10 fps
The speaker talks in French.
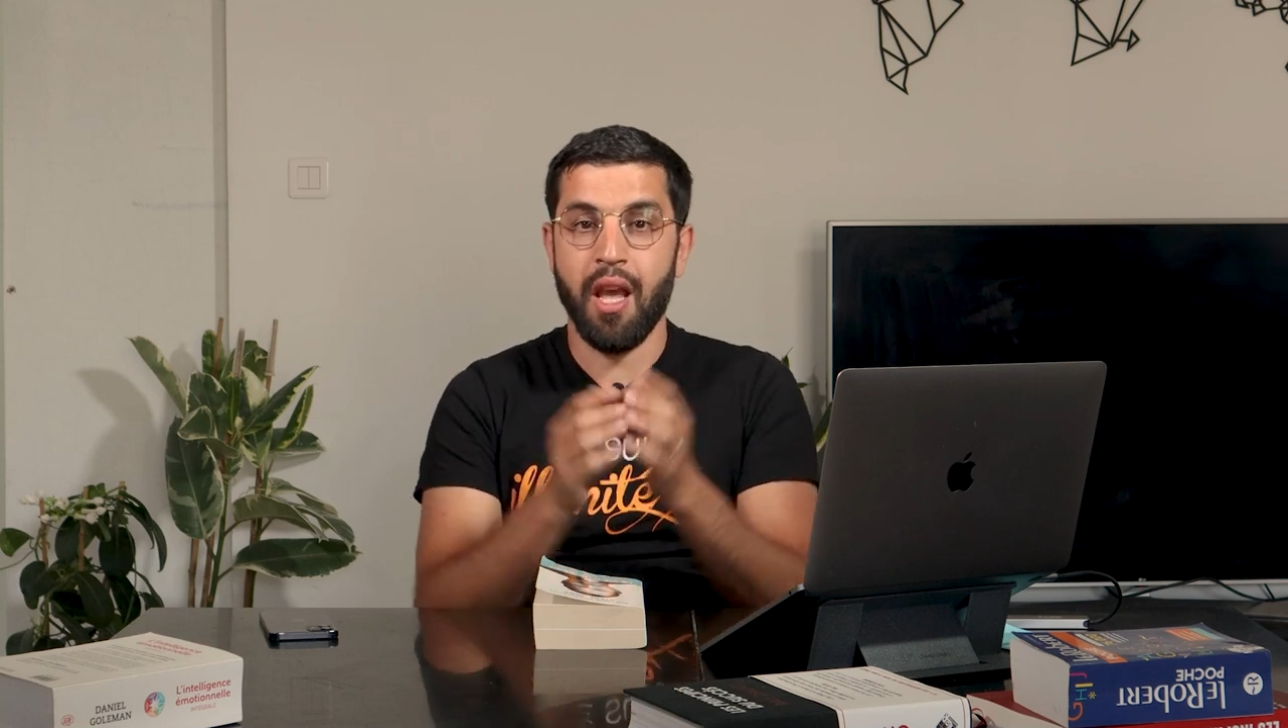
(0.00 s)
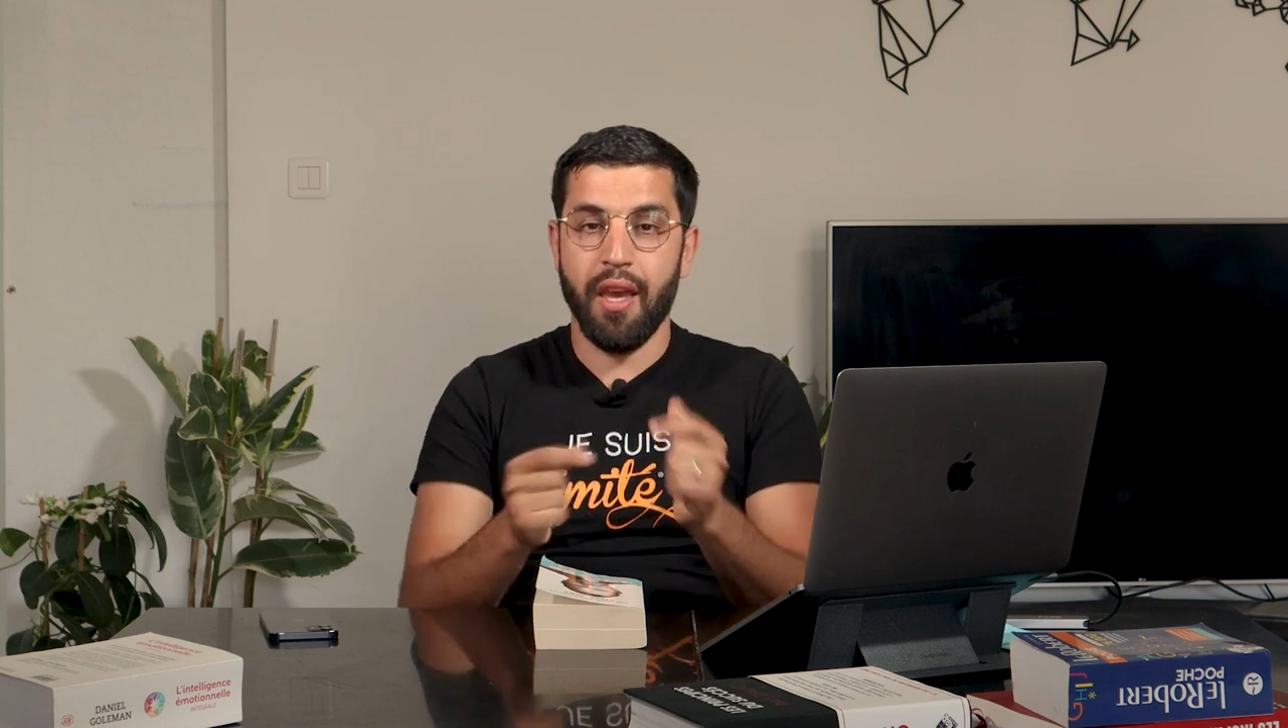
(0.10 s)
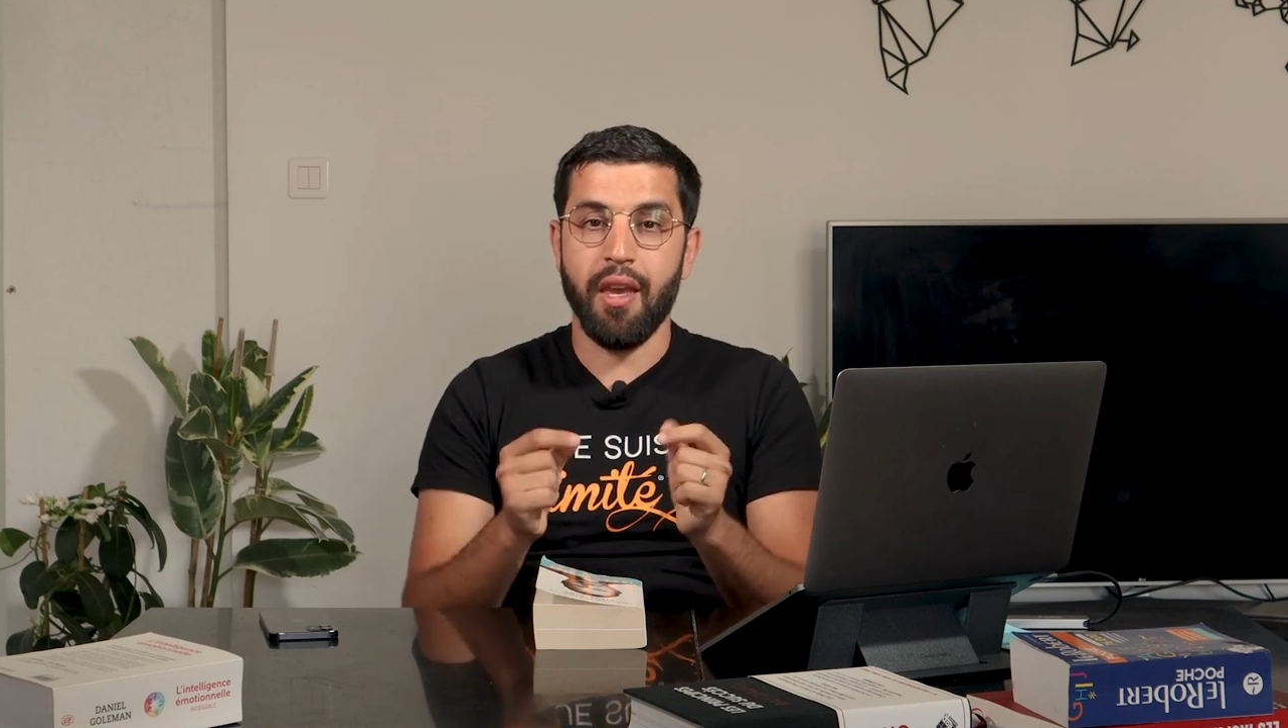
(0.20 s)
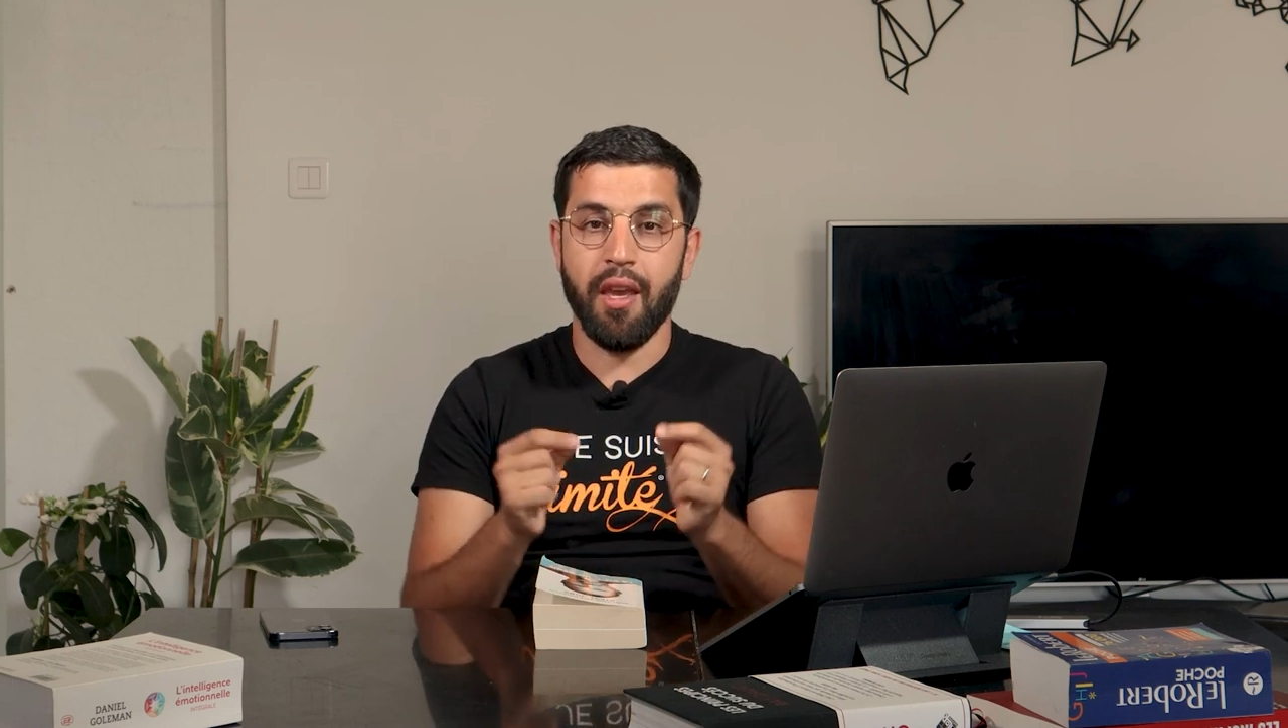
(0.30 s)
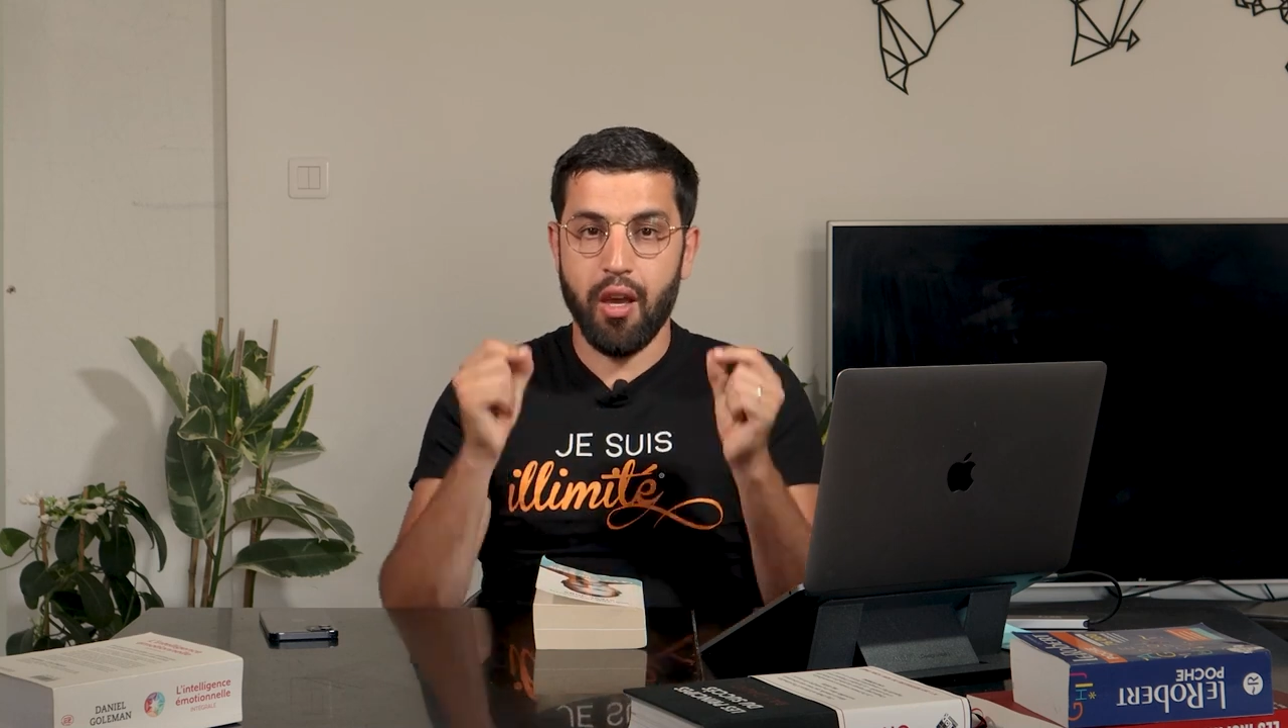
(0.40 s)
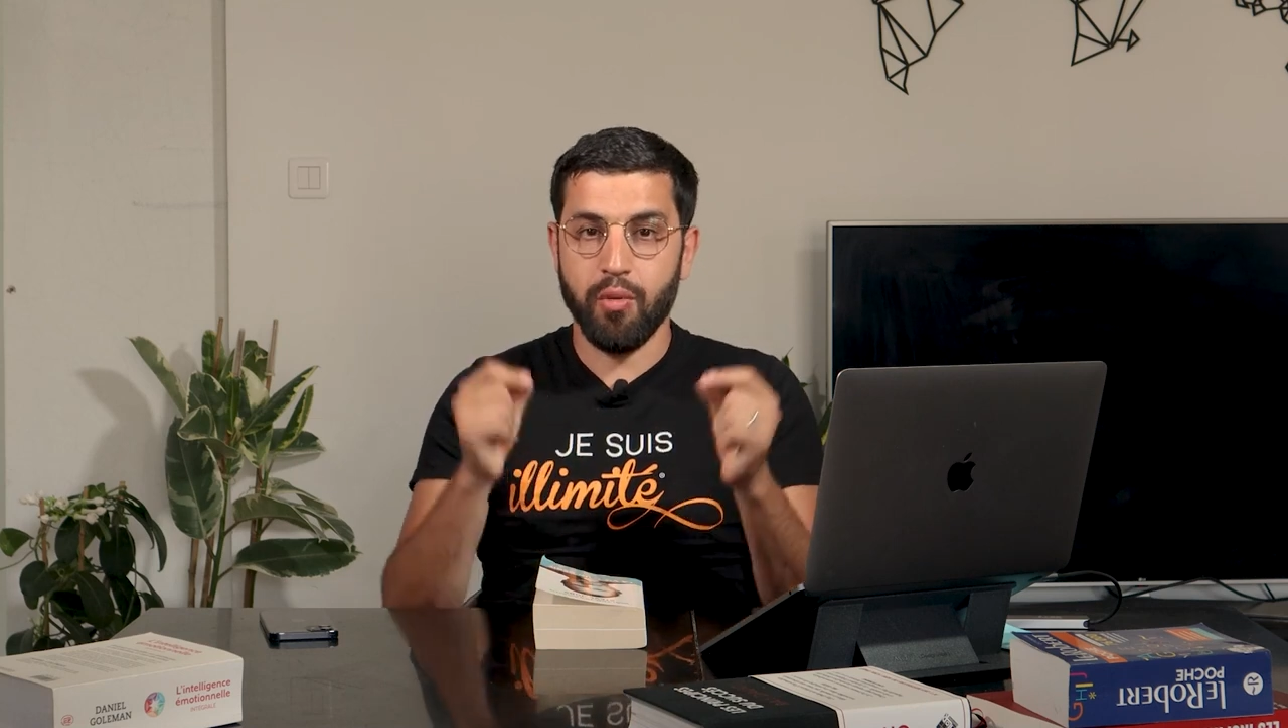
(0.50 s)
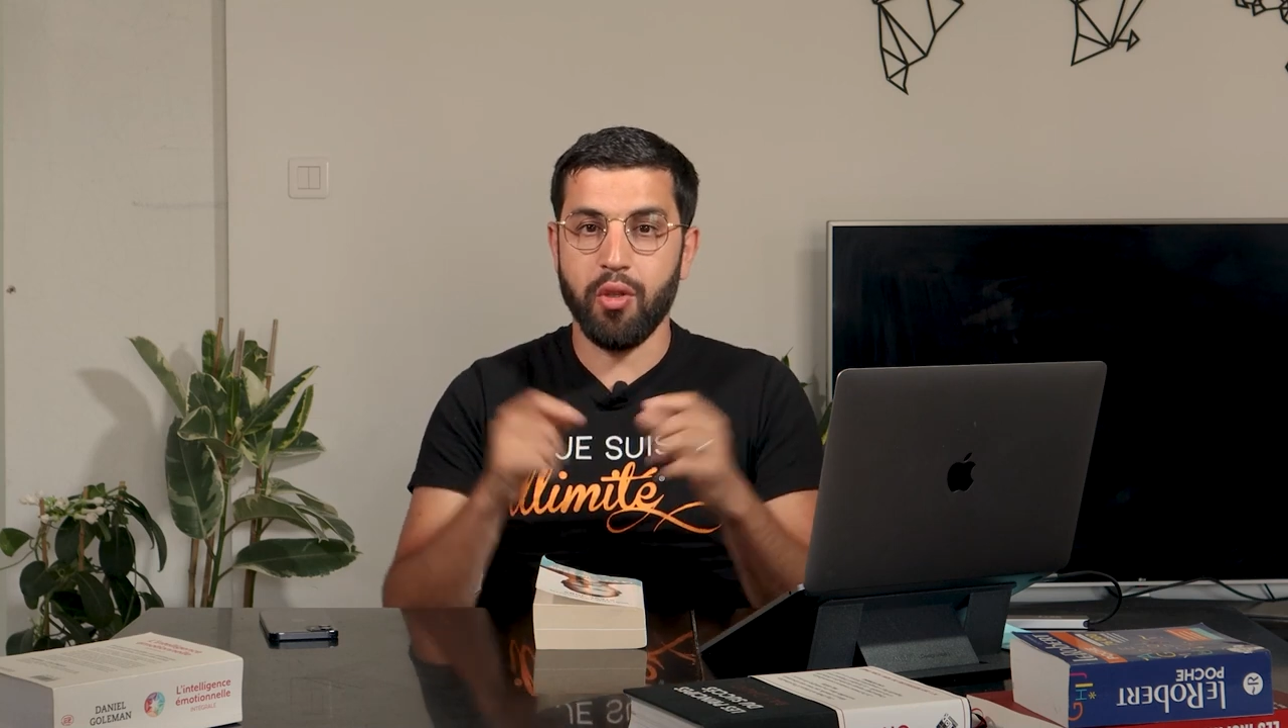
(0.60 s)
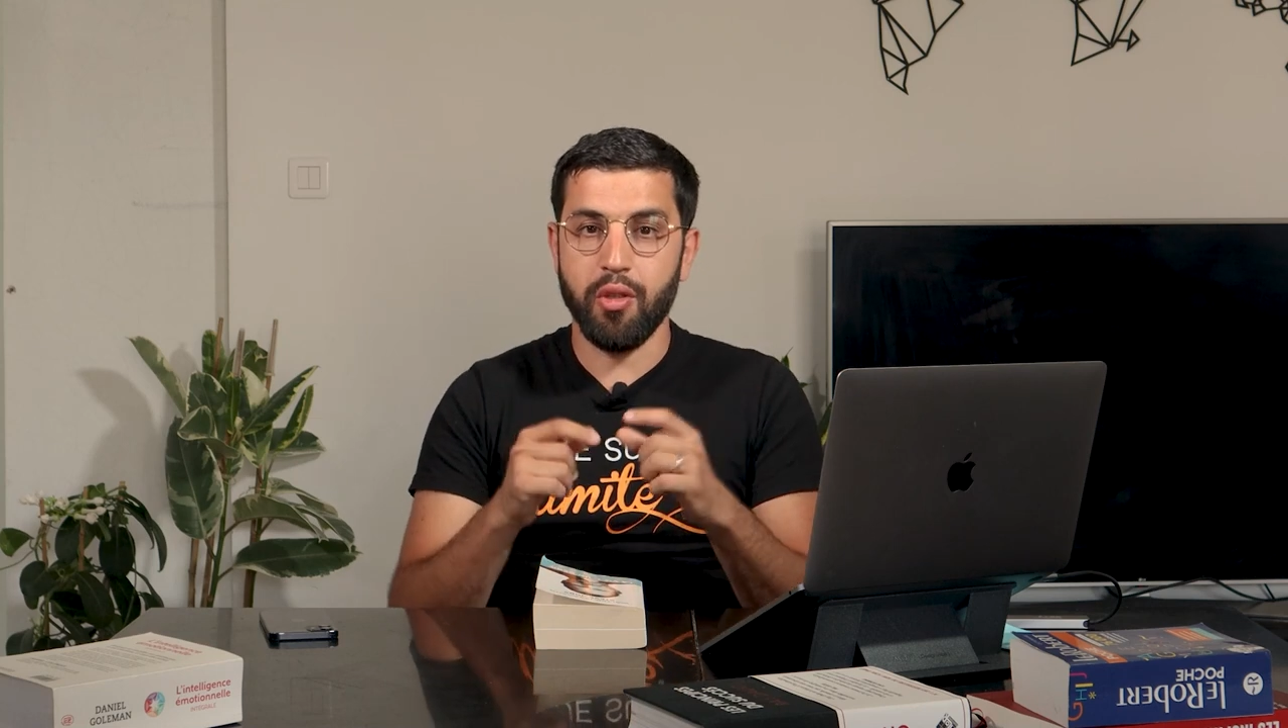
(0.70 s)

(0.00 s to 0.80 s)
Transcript: Et comme je